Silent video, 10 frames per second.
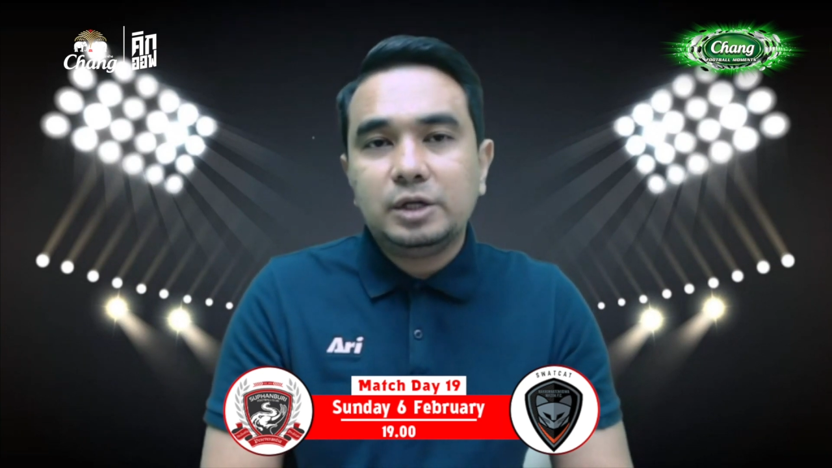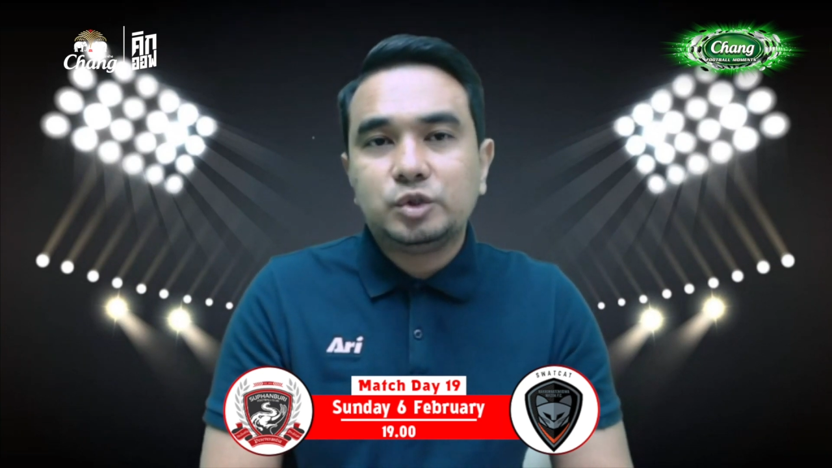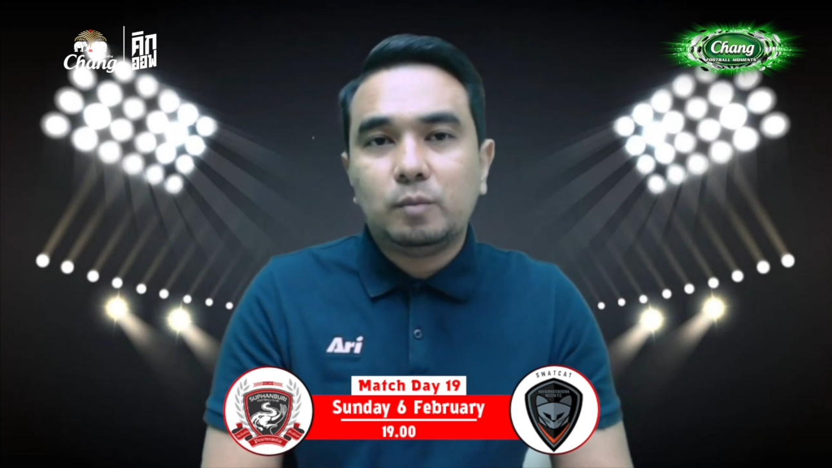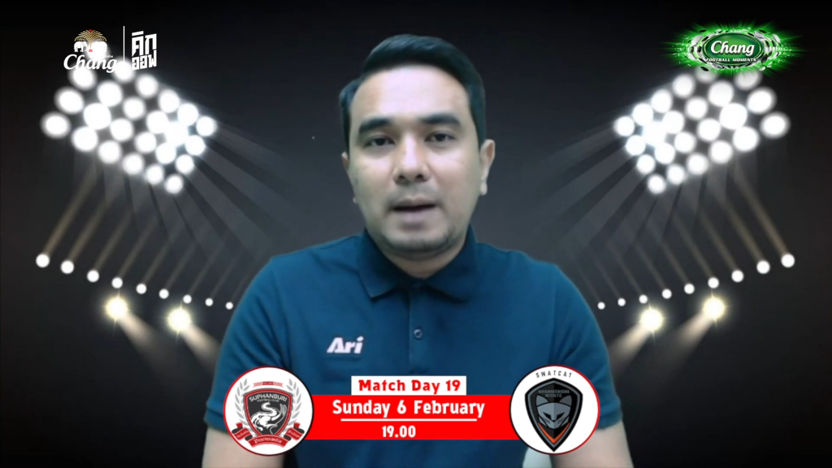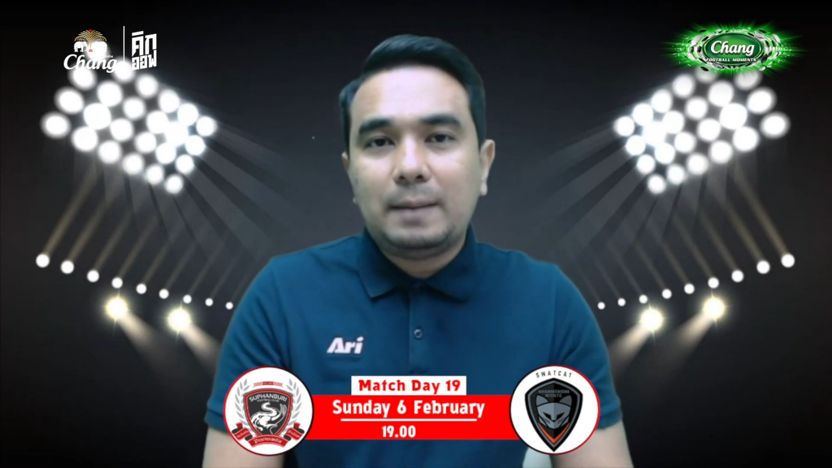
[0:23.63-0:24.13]
สุ
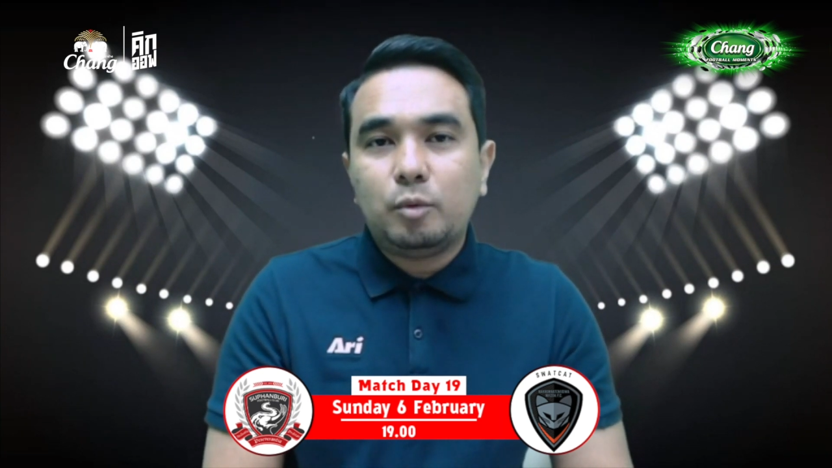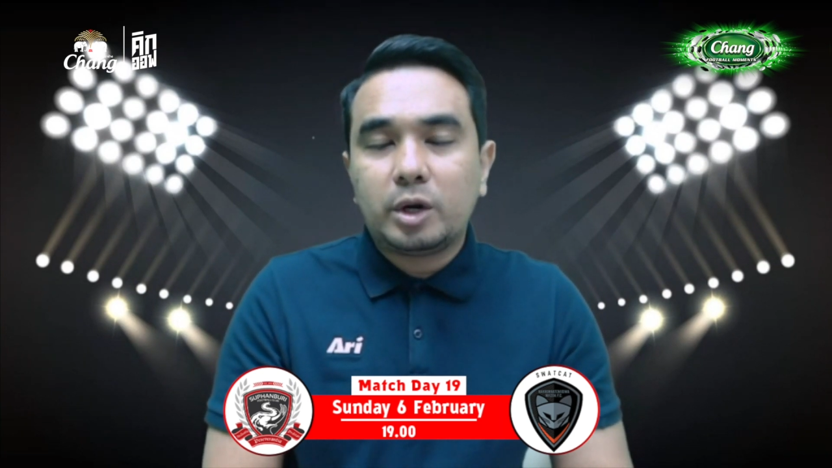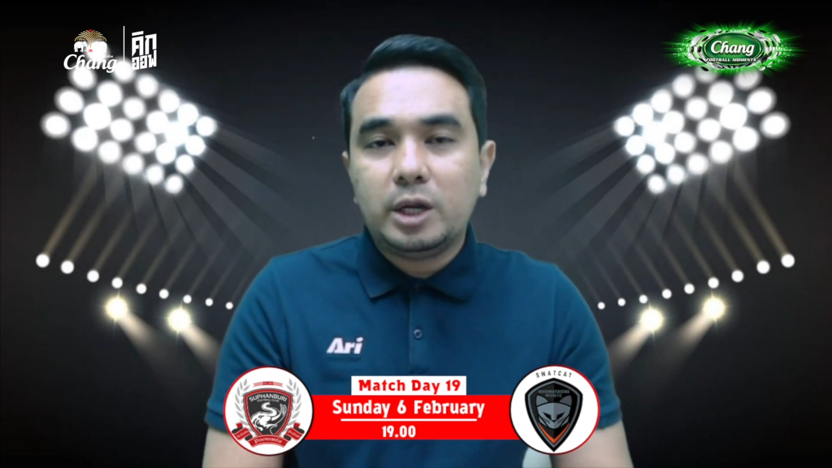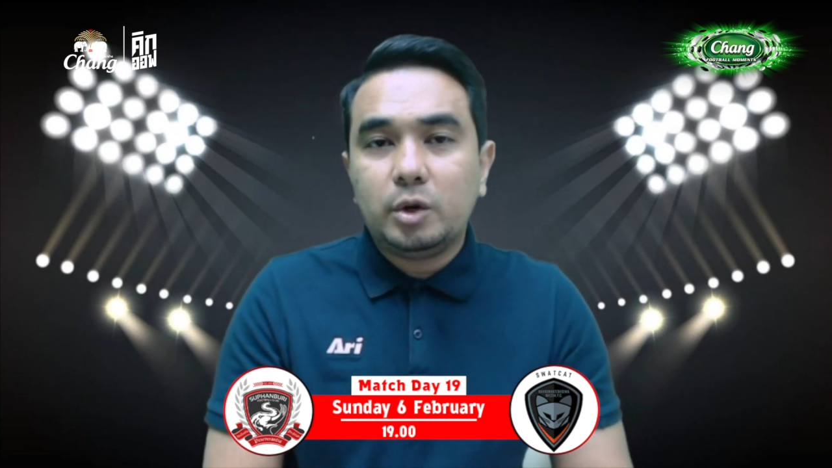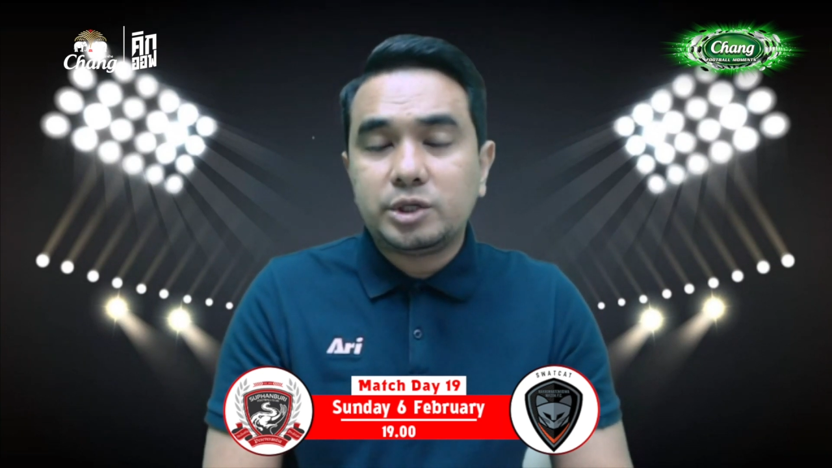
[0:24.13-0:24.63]
พรรณบุ
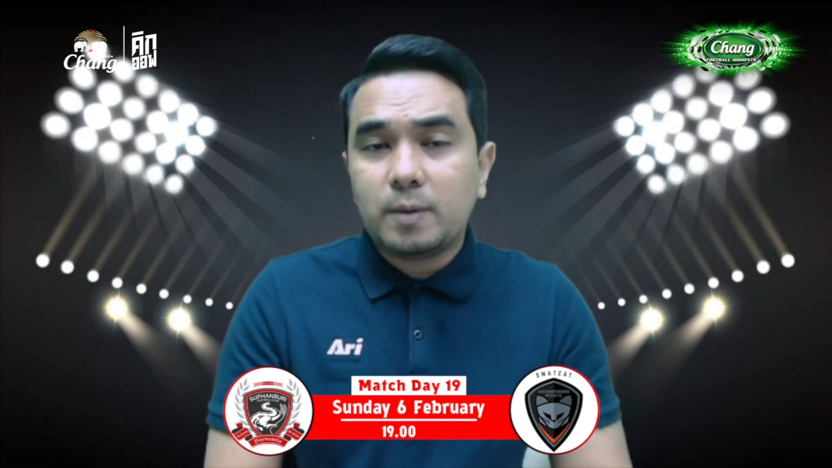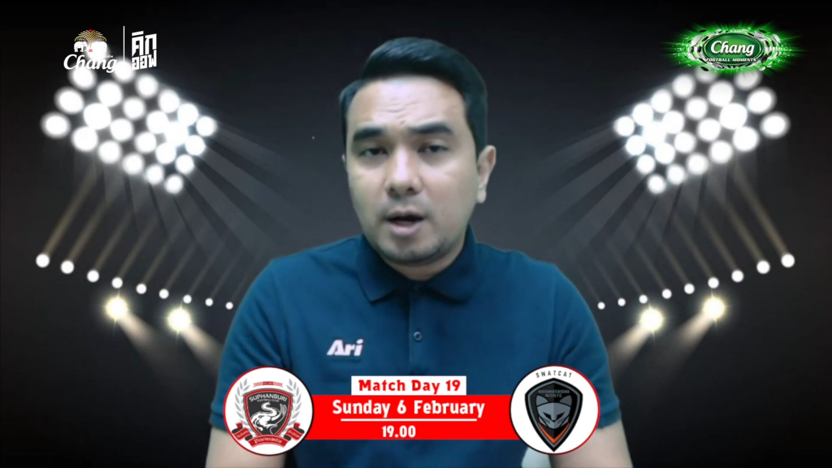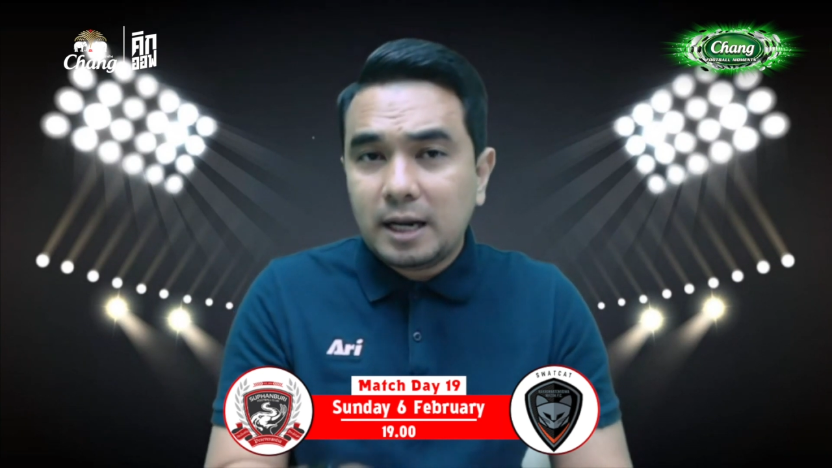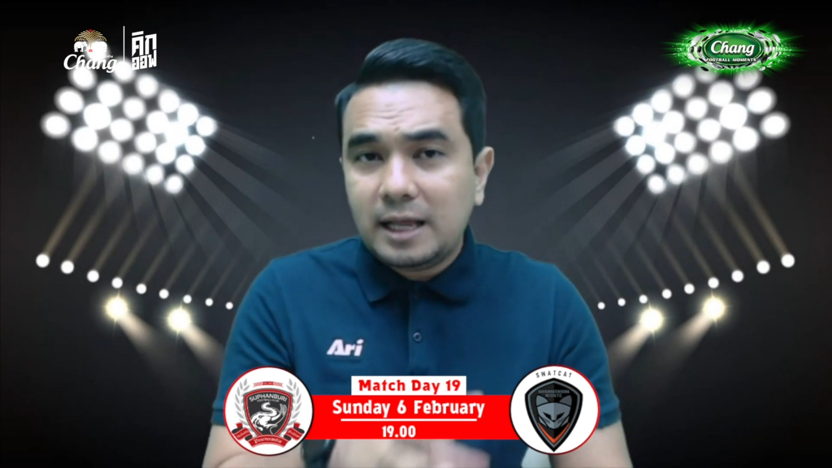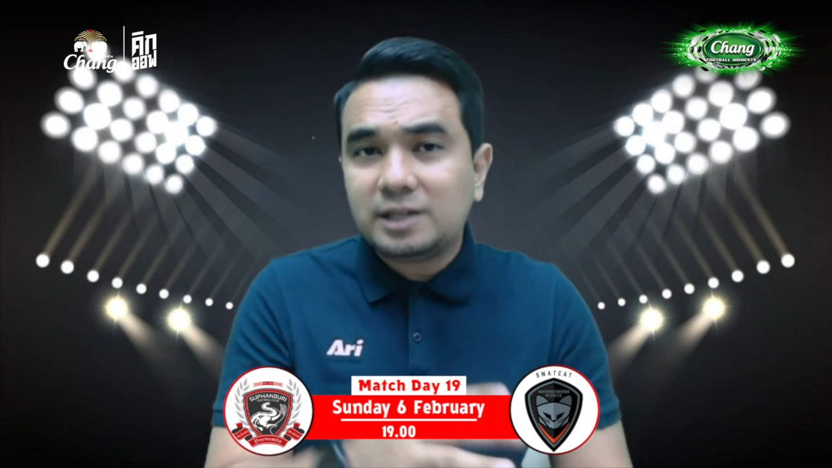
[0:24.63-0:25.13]
รีโดยเฉพาะ
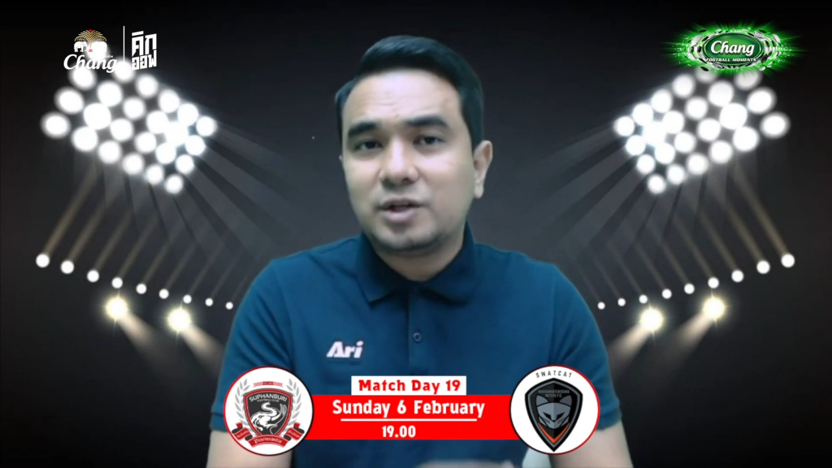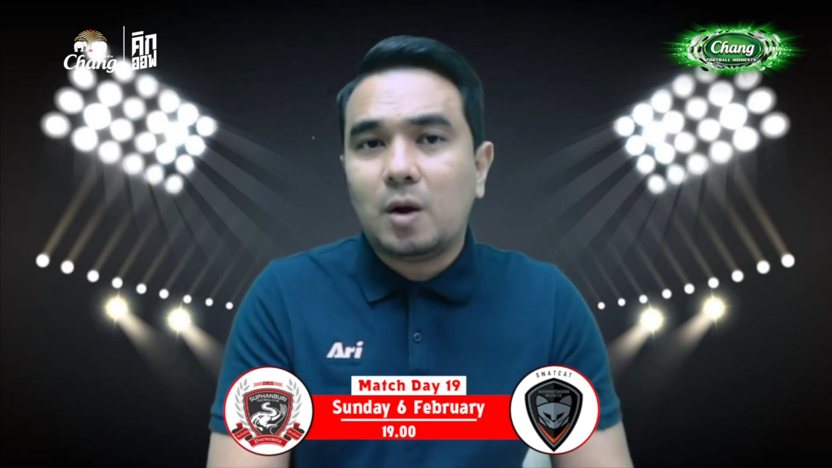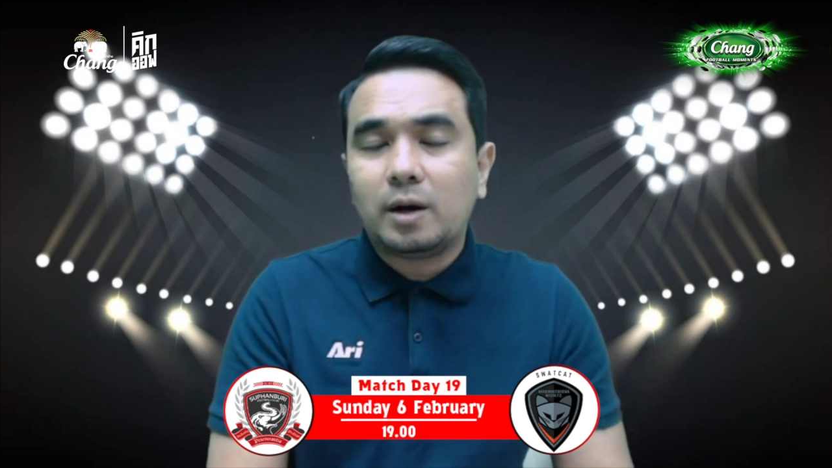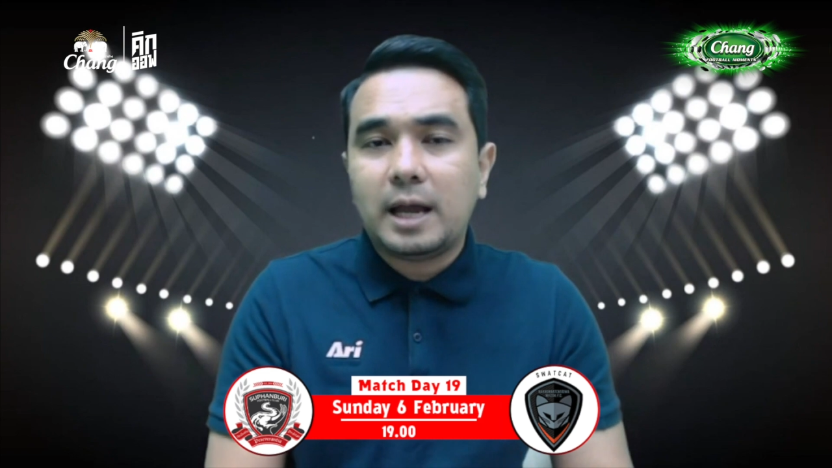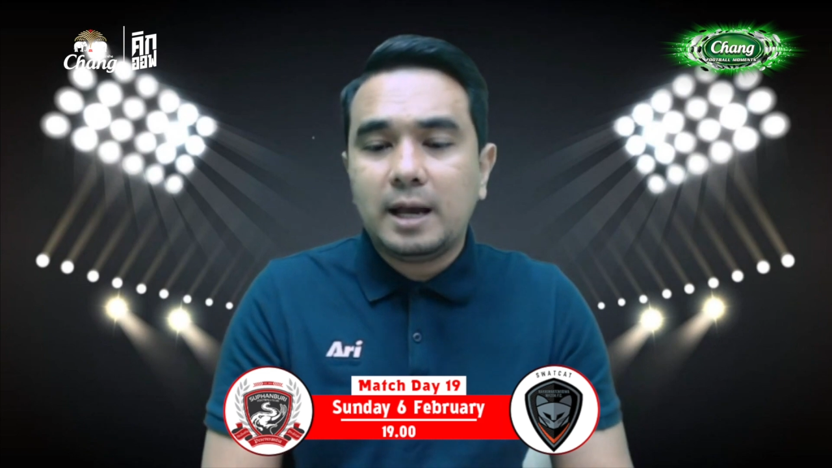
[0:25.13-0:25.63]
ในเลข
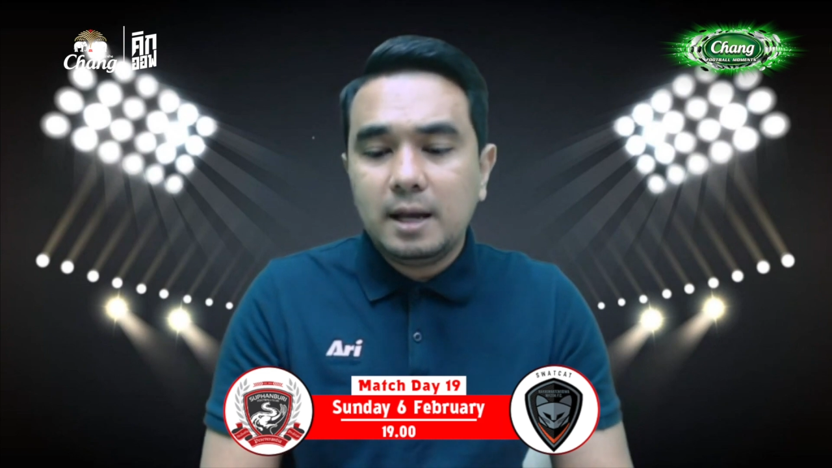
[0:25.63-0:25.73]
2เนี่ย